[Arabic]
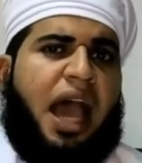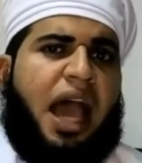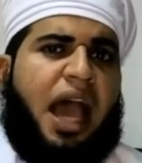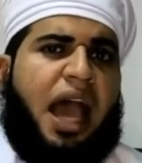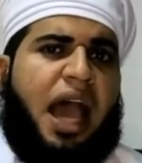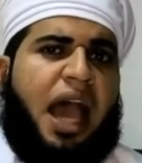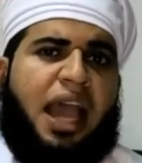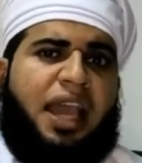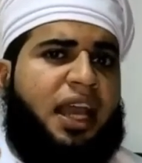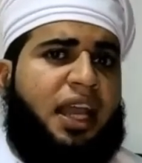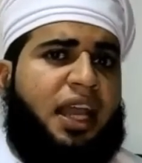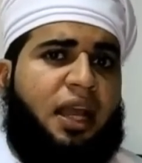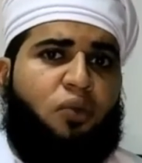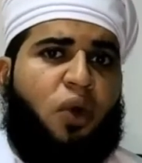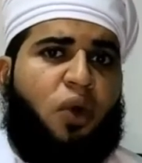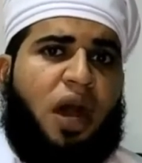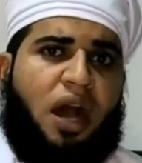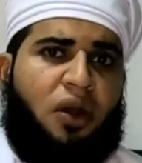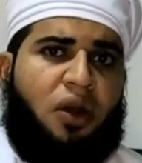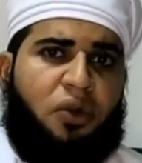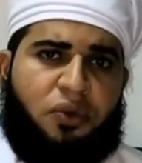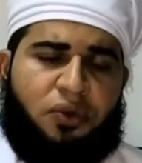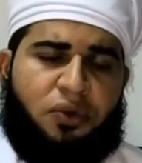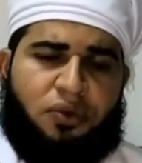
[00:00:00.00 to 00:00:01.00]
لا
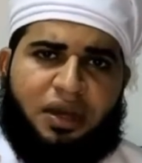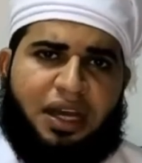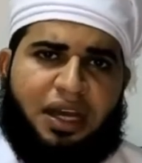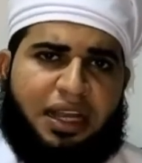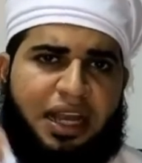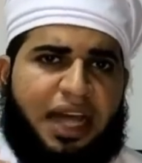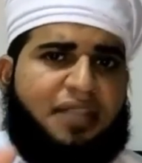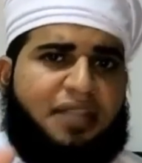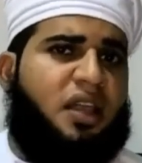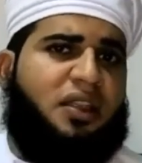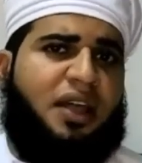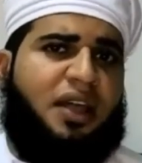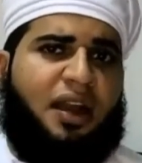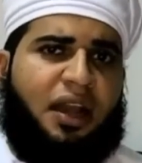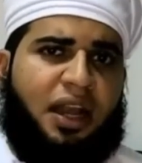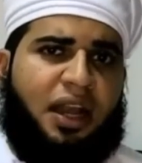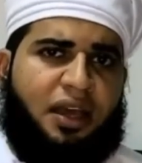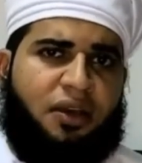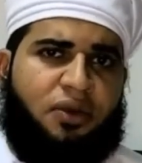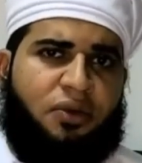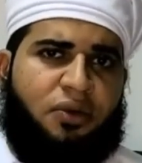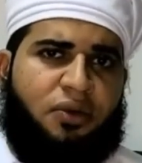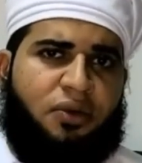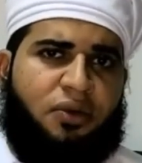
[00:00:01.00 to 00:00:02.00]
يعلمها هو قد لا
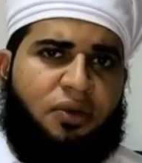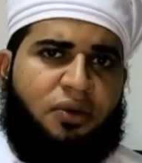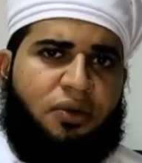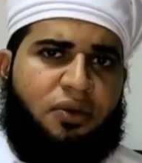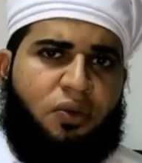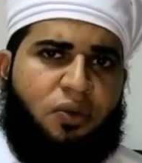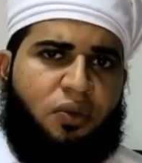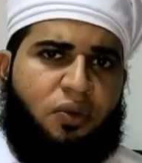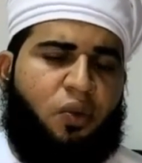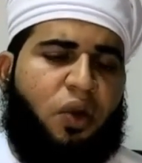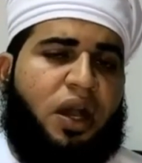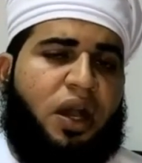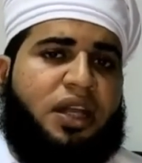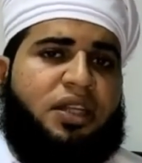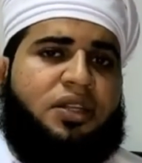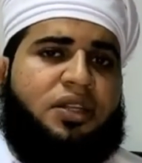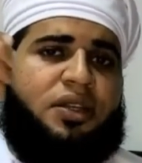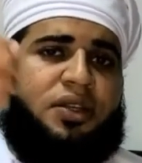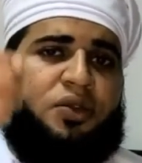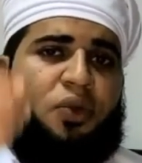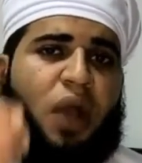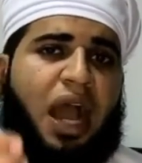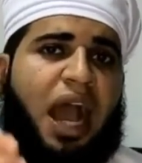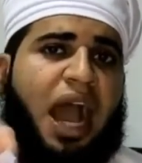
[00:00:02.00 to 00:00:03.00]
تظهر له
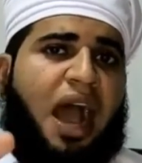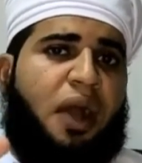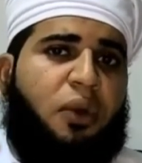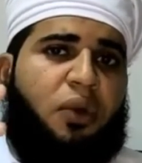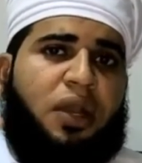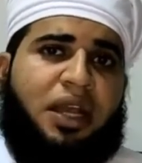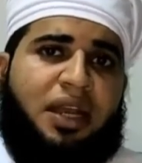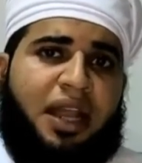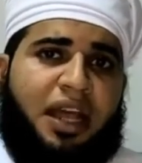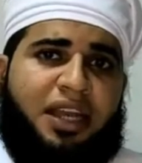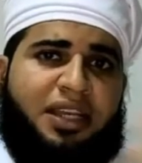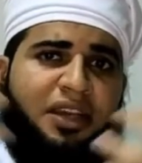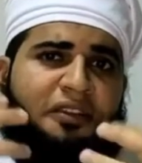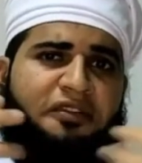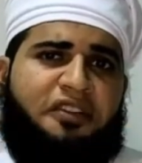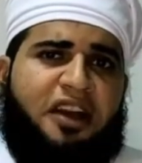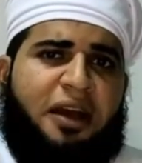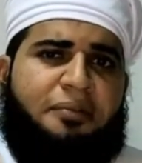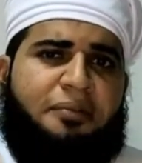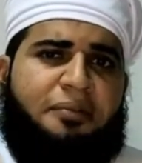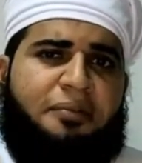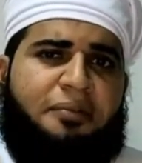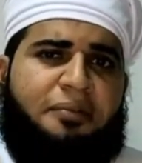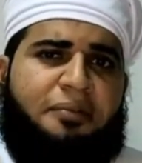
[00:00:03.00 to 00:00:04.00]
وقد يحاول
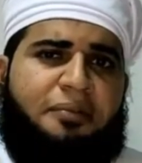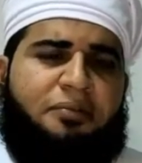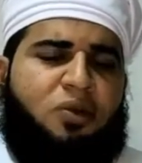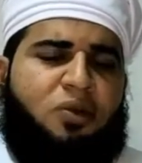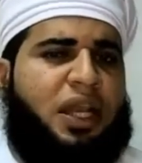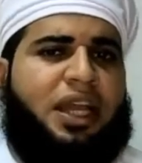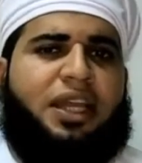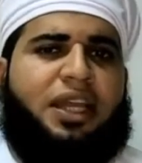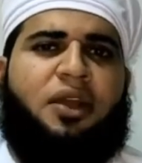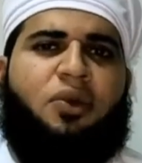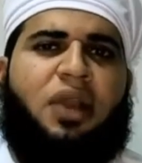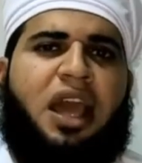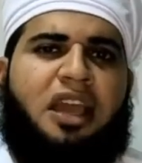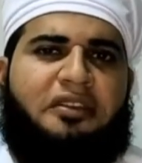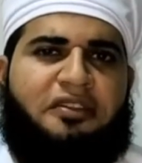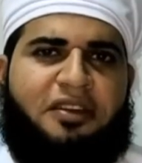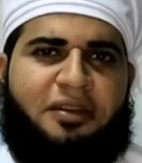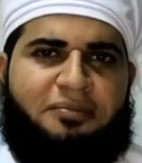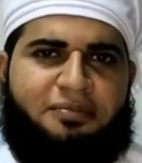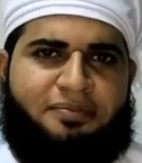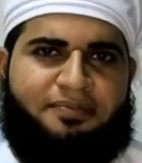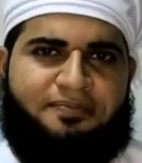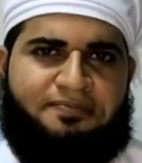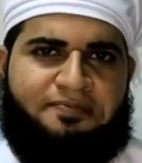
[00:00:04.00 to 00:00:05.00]
ان يفهم ولكنه لا
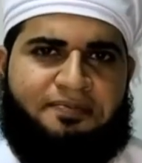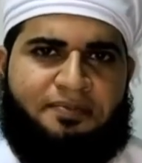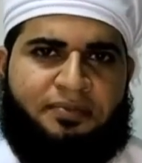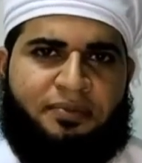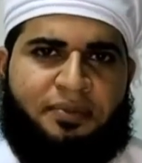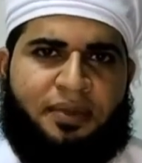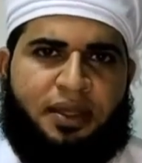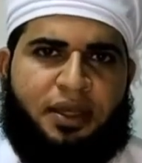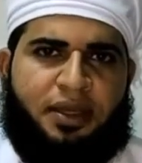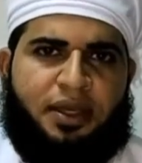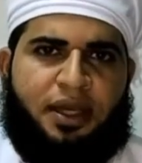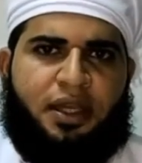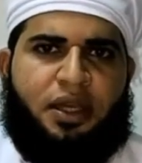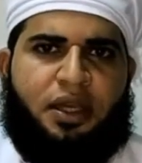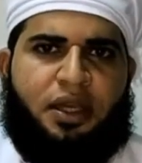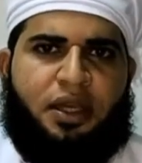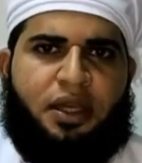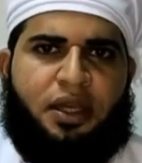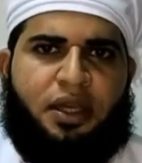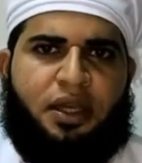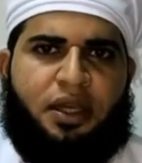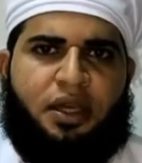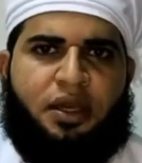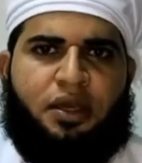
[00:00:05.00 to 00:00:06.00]
يفهم
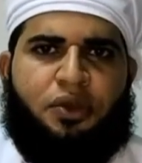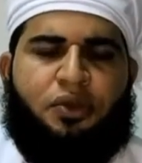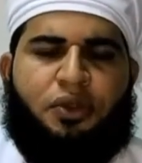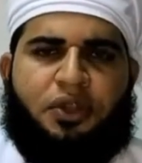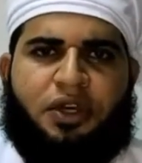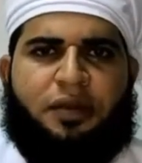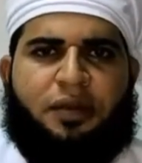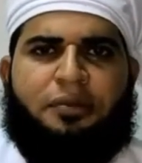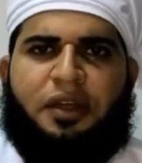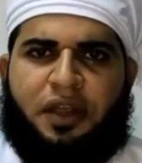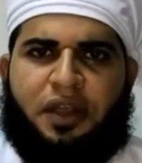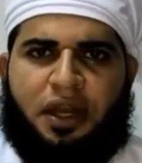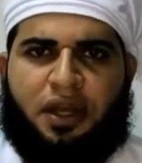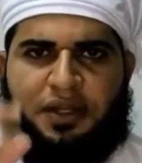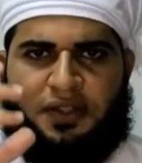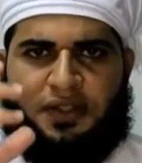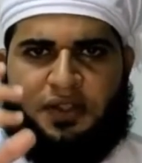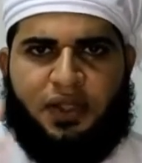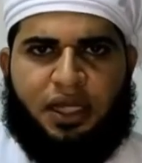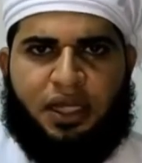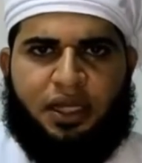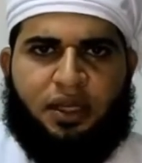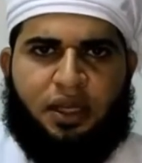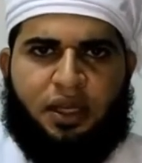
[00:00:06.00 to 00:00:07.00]
يعني يذكر مثلا
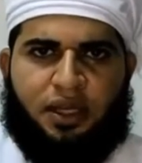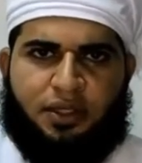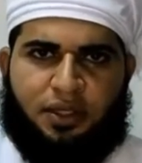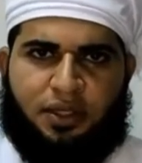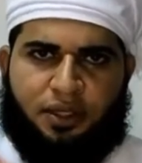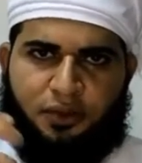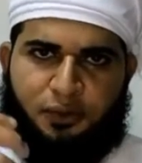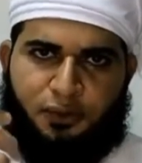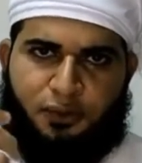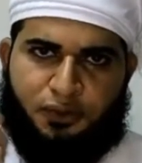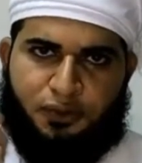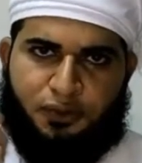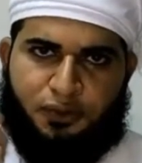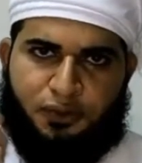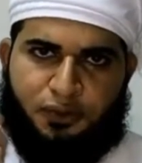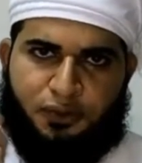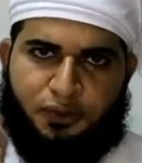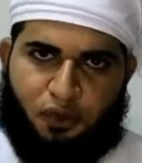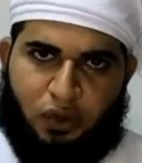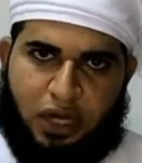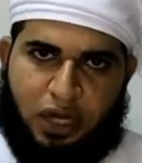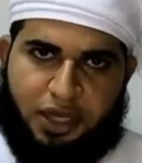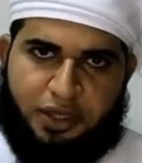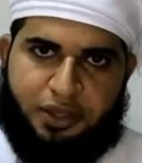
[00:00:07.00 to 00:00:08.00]
قصه تكون
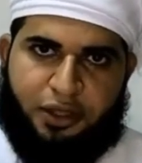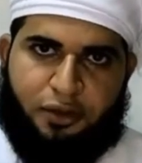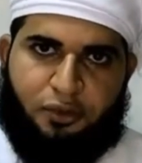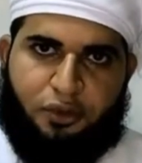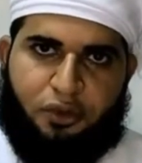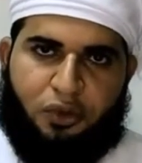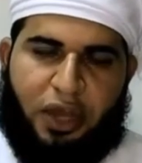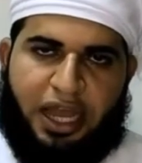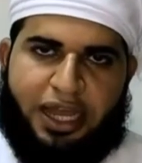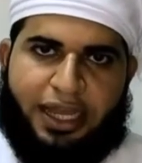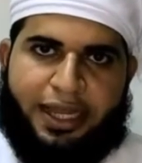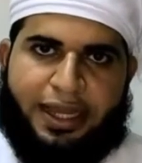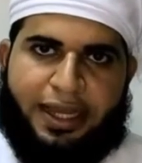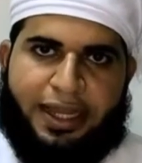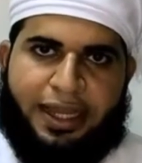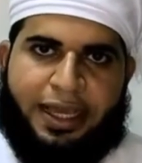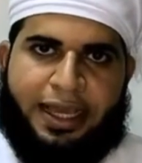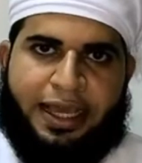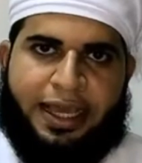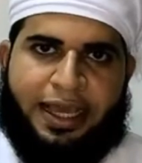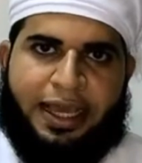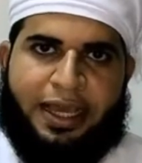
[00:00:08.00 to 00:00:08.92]
الصوره اكثر وضوحا